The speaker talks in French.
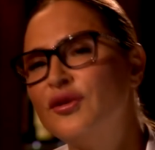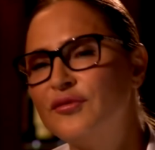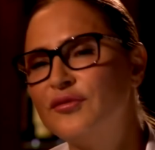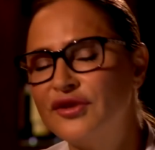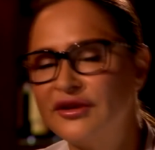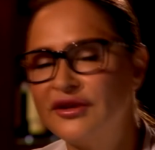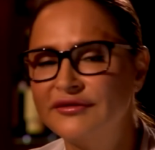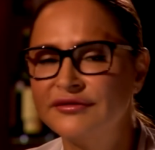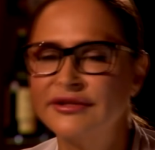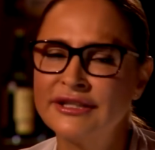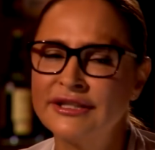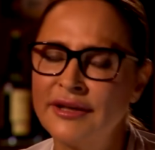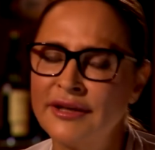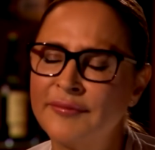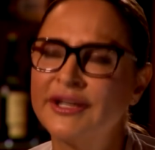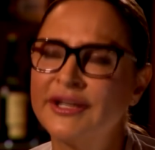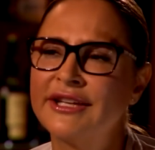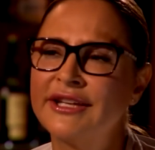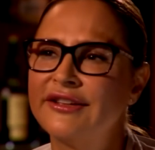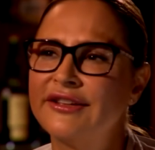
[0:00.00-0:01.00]
que le mois, en fait. Ça a
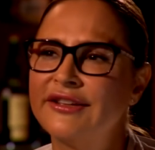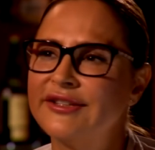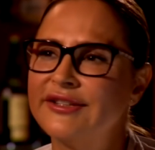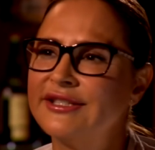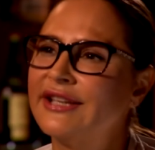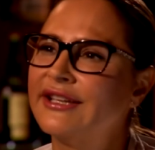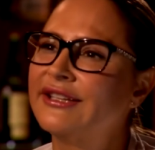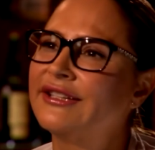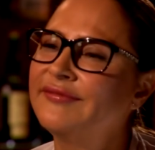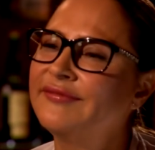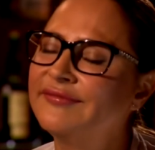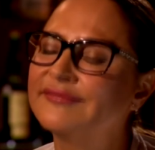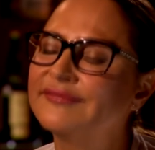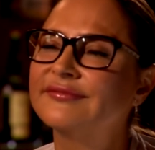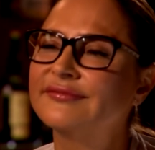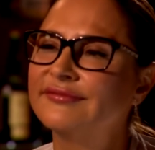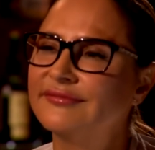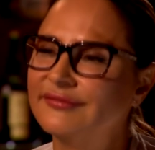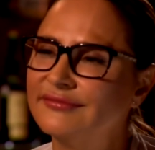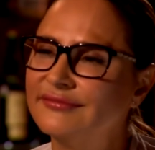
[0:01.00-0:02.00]
pris quelques années. Ah
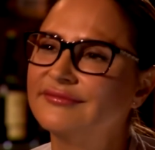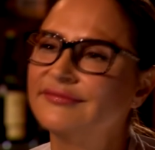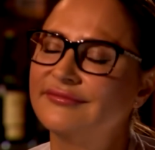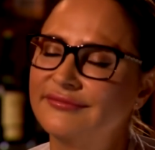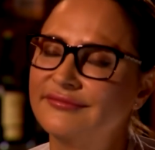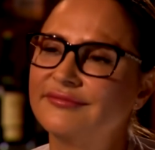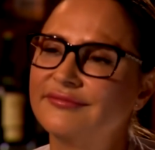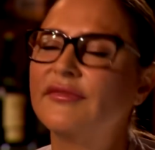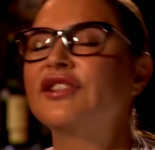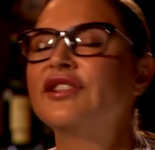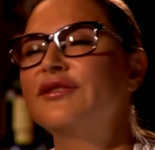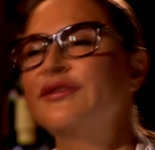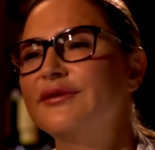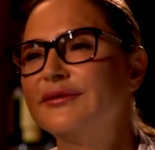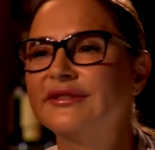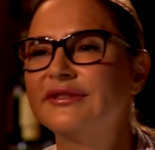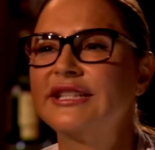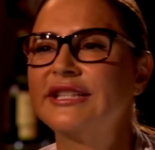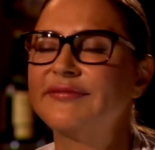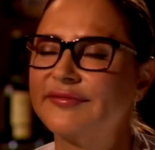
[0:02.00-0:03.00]
oui? Mm. Ben, Est-ce
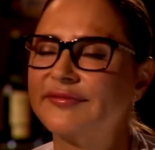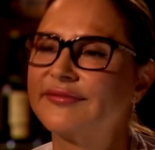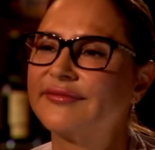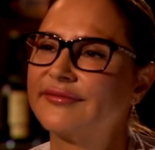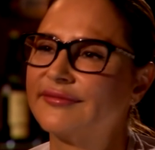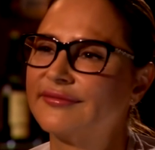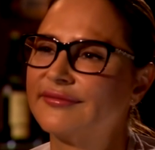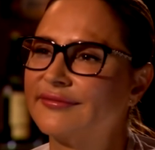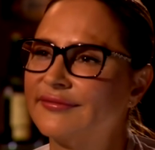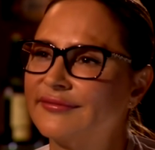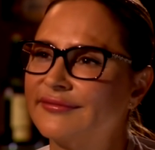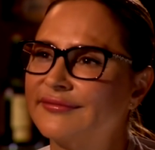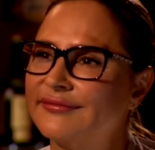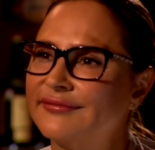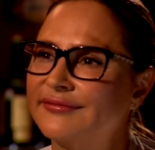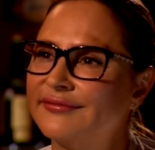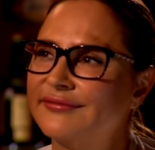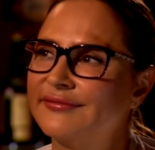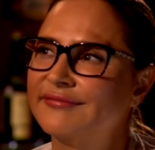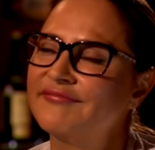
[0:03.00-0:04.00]
que ça va mieux, là?
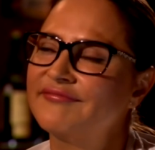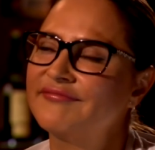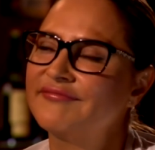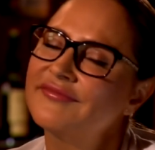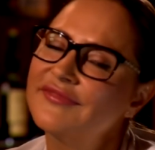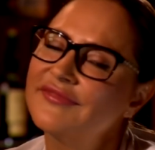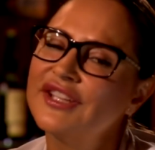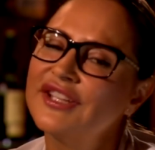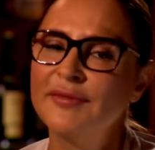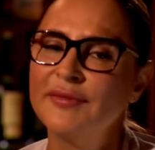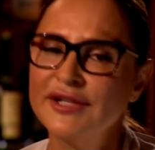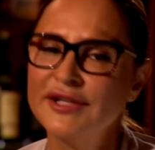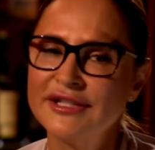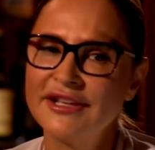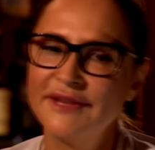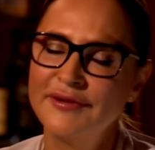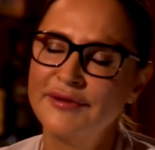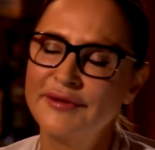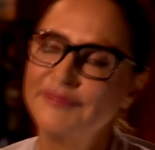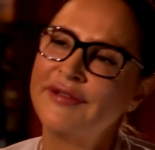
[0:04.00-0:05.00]
Non, je pense
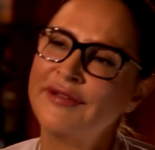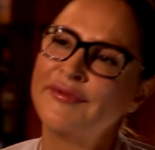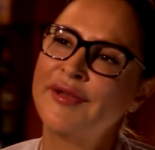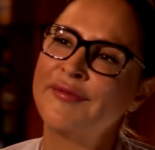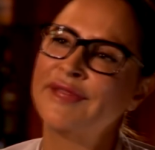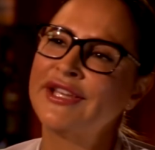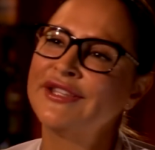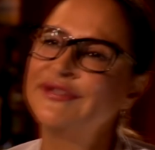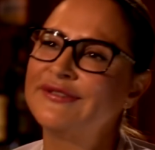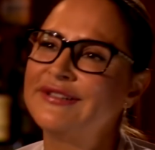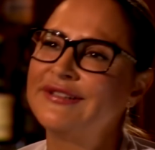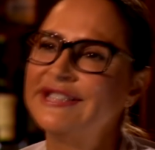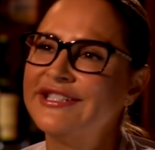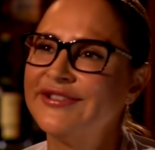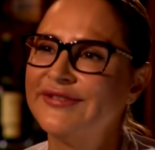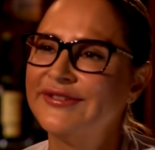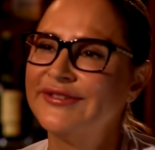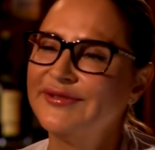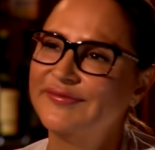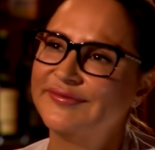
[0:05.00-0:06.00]
quand même à ma mère tous les jours.